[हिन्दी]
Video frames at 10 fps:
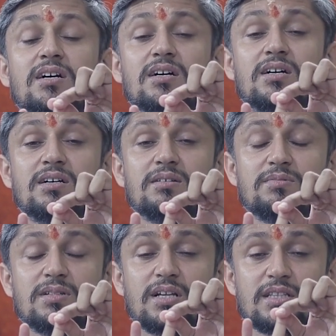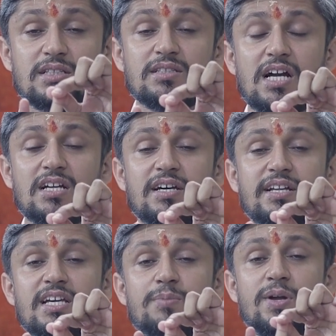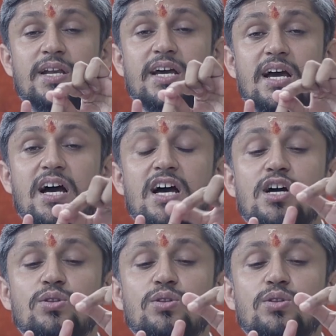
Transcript: रतन धारण करेंगे पन्ने का